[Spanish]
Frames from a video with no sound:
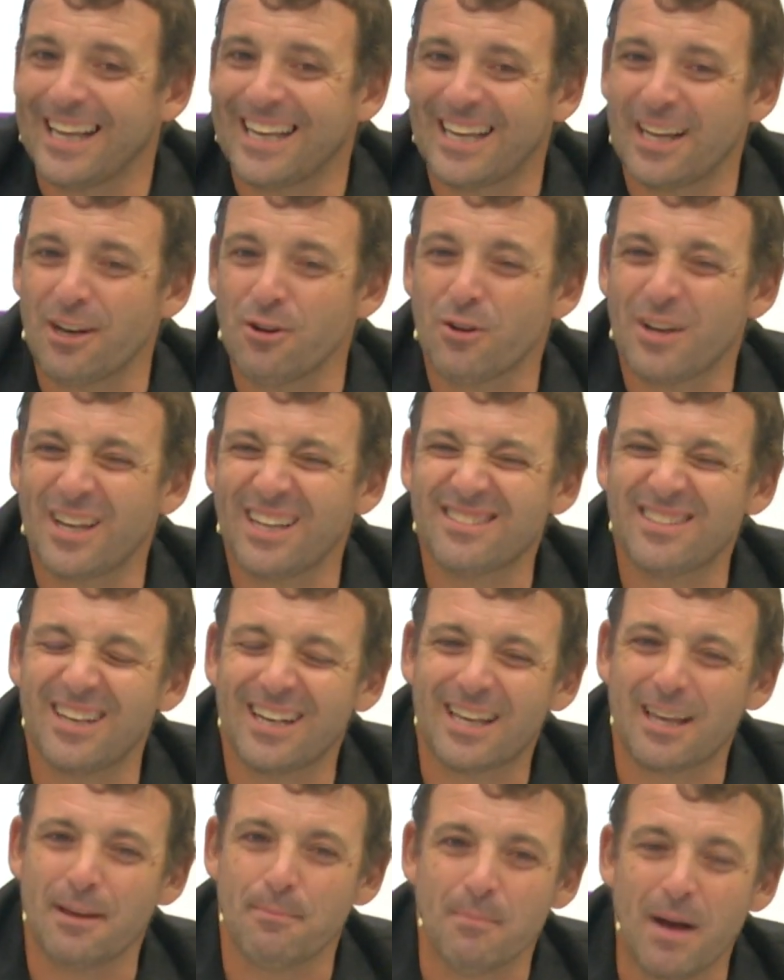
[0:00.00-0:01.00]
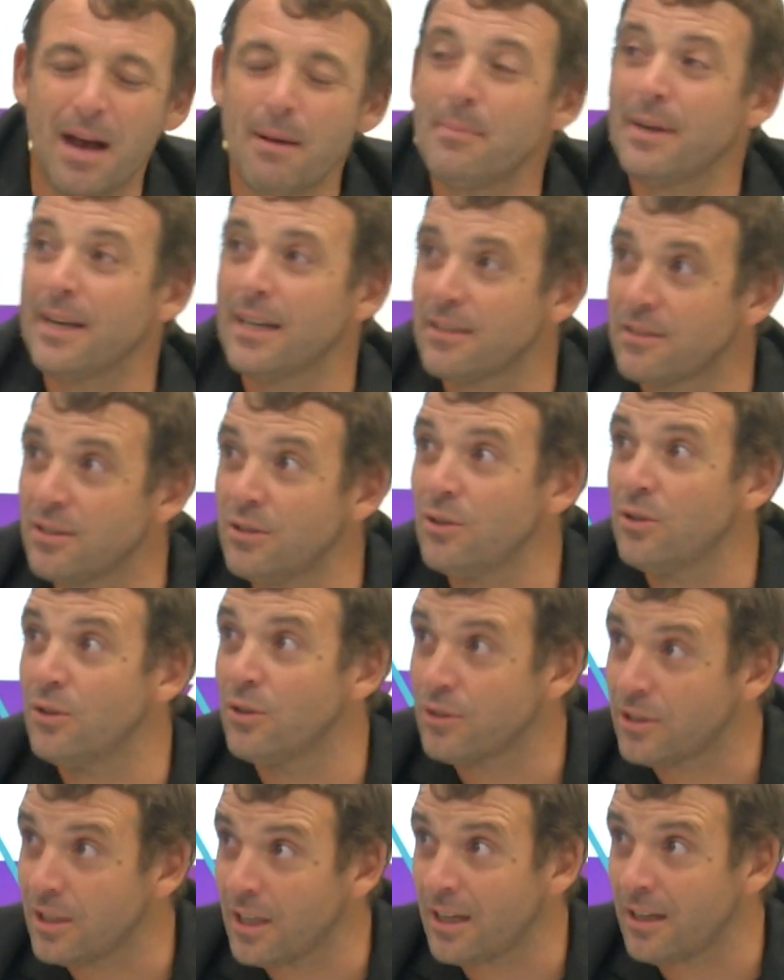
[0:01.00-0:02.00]
creo que es el que más merecido
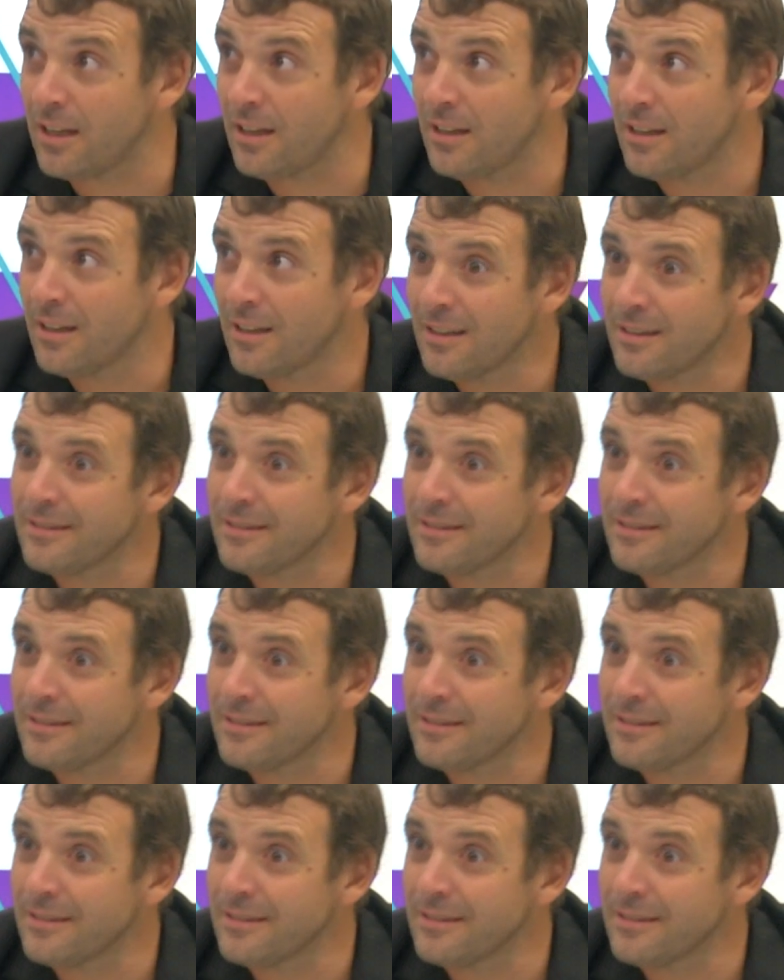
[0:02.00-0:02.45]
lo tiene